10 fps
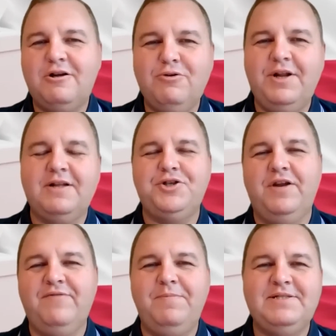które to,
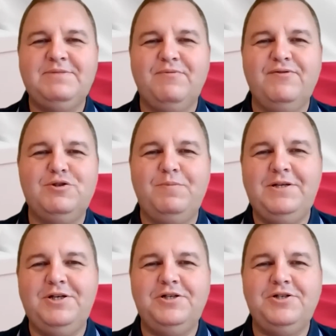szanowni państwo,
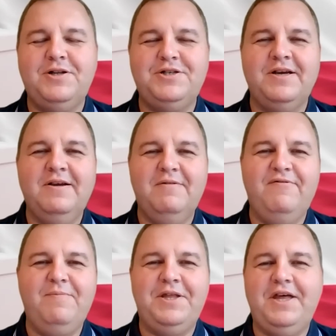250-lecie
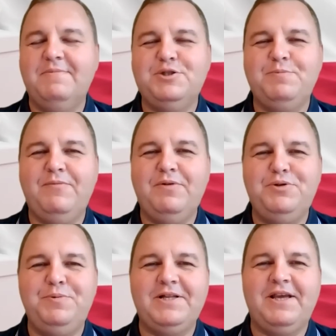wypada nam
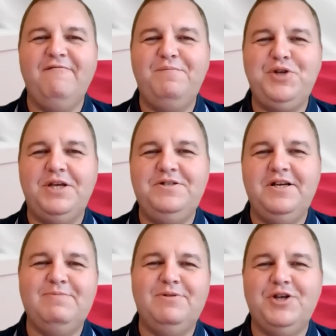zupełnym przypadkiem w
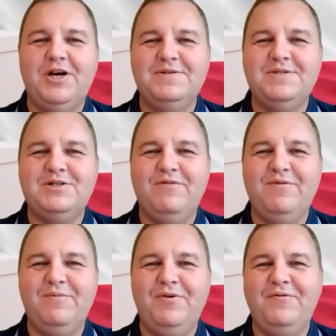przeddzień zbliżających się
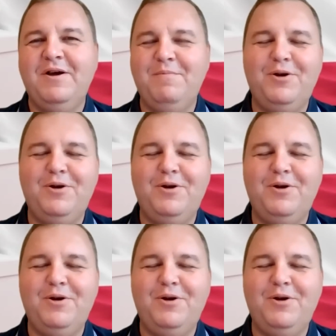wyborów.